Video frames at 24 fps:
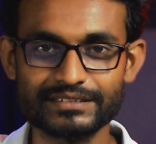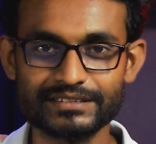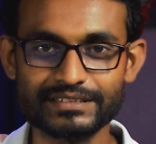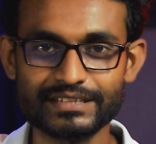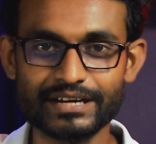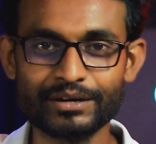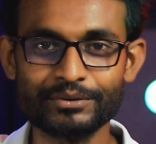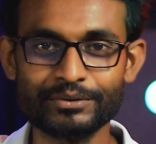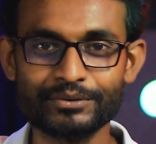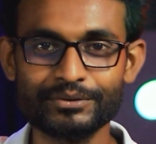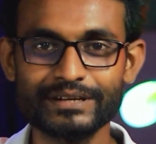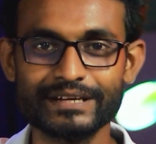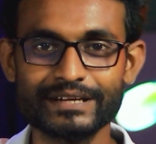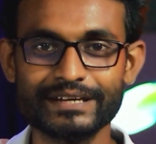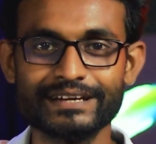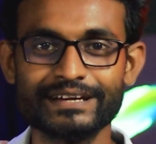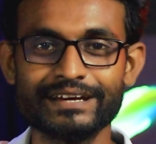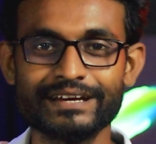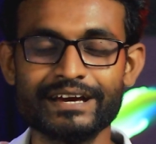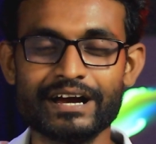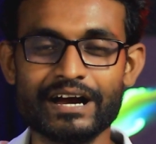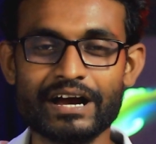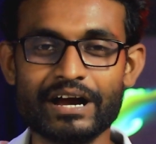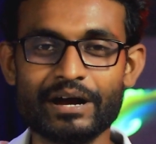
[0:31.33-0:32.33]
তাহলে
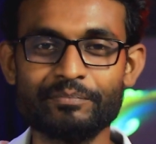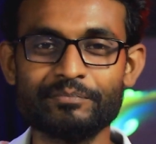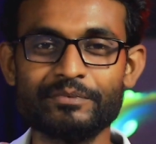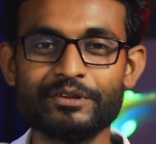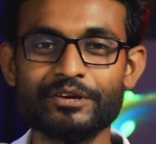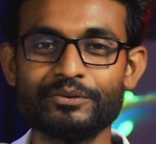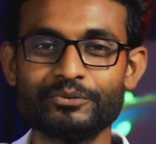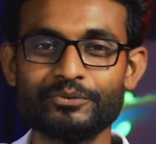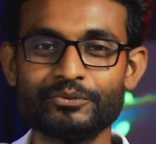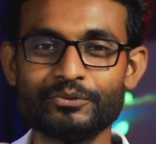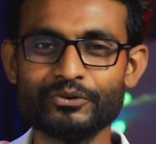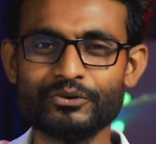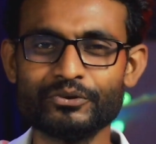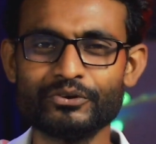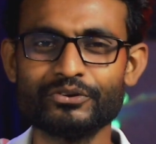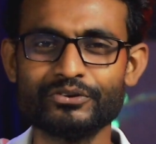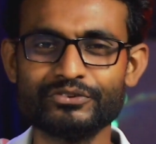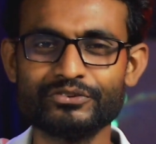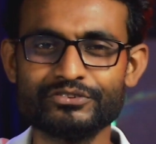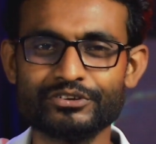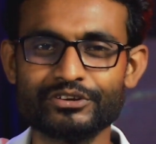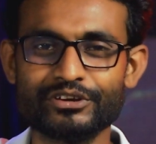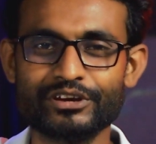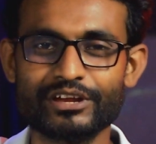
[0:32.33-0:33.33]
আপনি
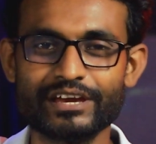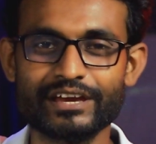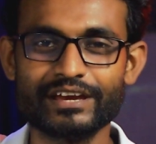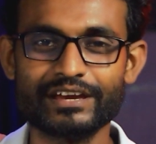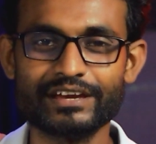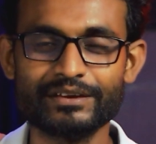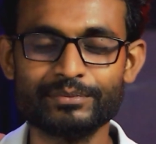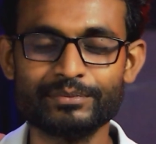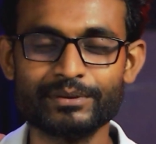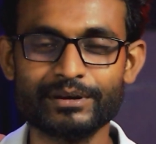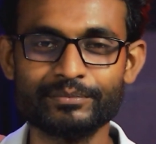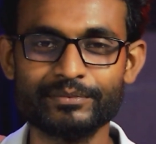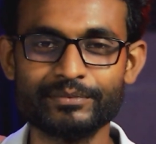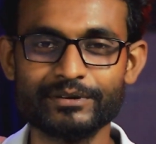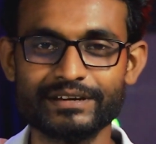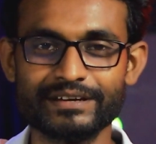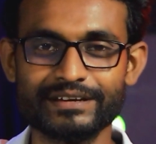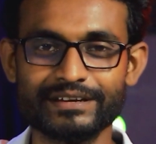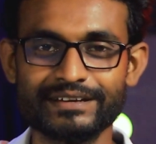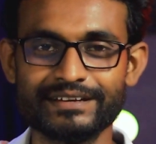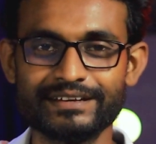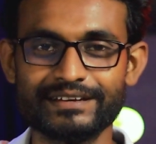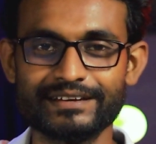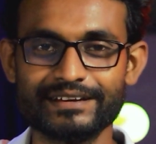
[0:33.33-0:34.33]
অন্যজনকে কিভাবে
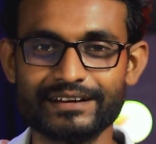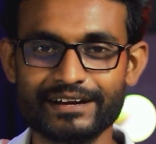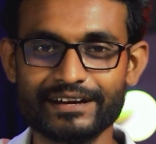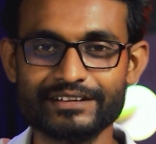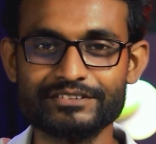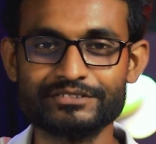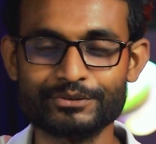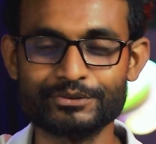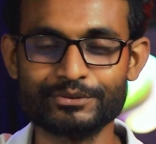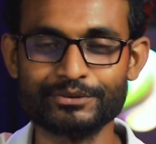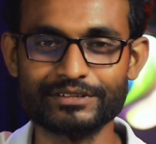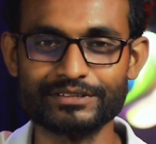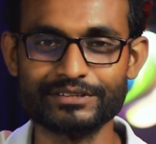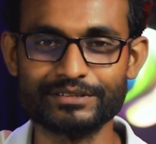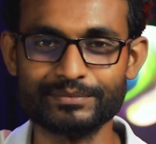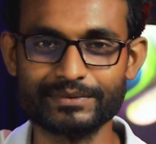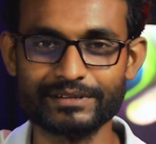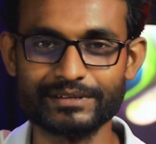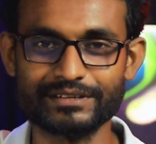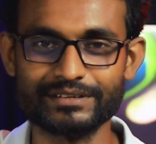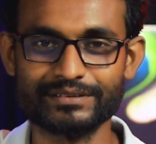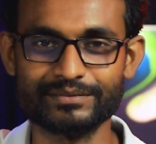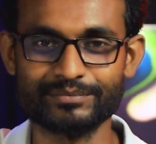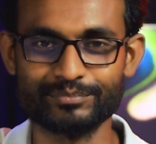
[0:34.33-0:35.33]
কাজ করে
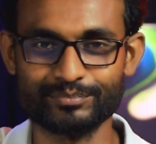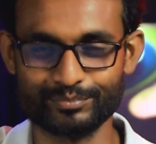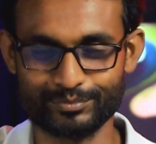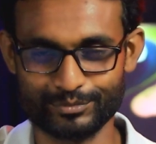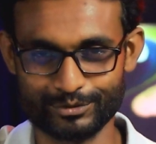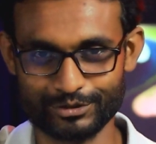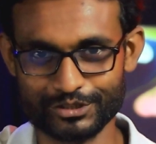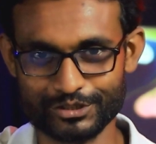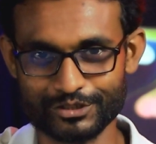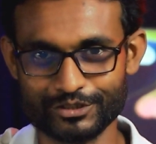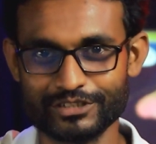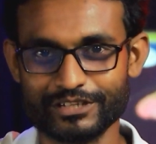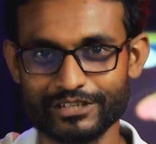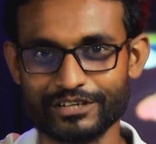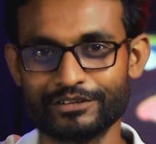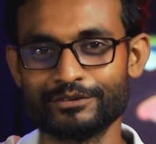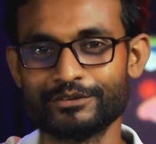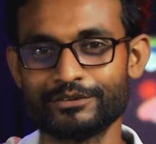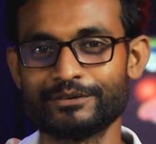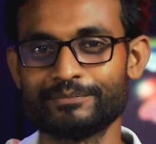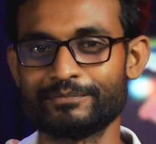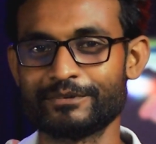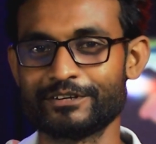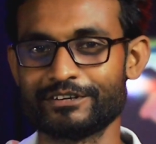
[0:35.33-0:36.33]
দিবেন প্রশ্ন
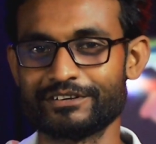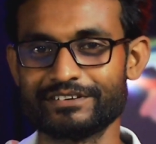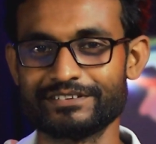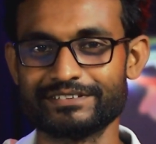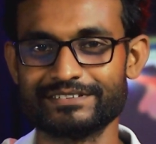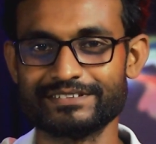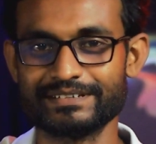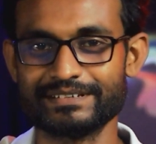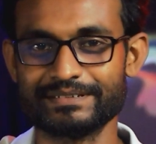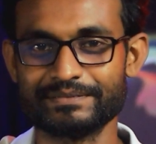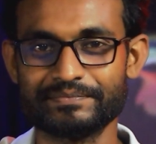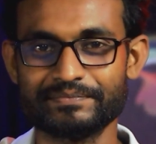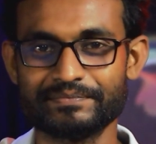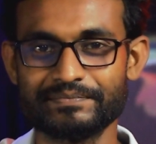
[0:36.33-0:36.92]
থাকলো আপনার কাছে